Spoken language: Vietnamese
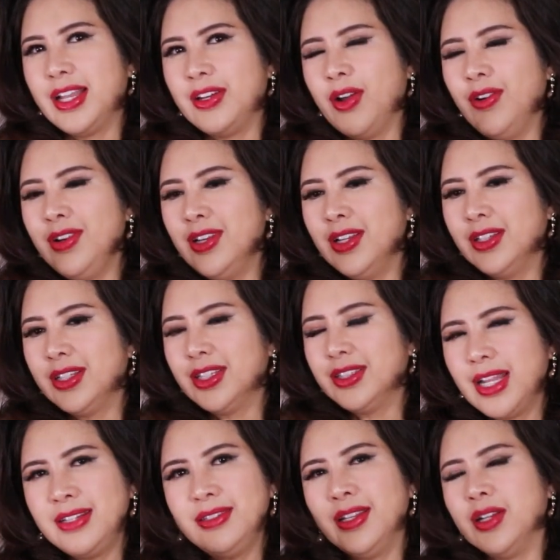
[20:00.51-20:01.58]
nói lên
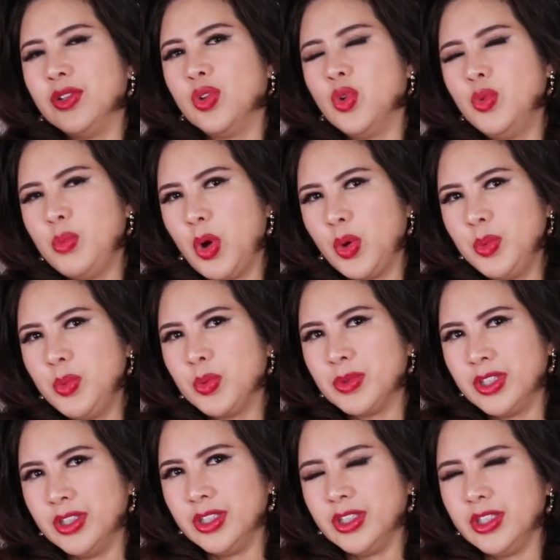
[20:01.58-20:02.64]
tấm tình của mỗi một
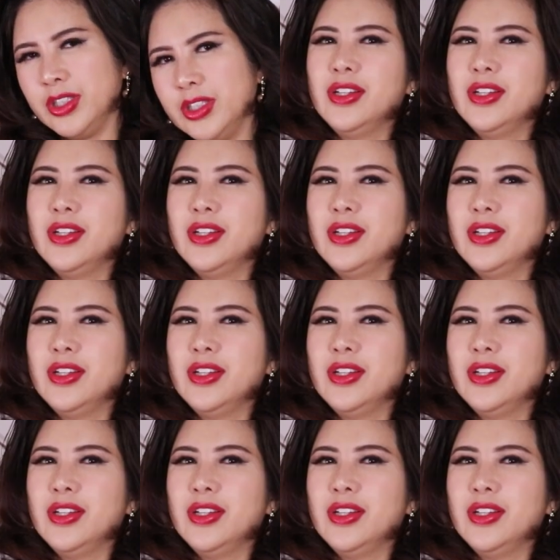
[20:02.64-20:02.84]
người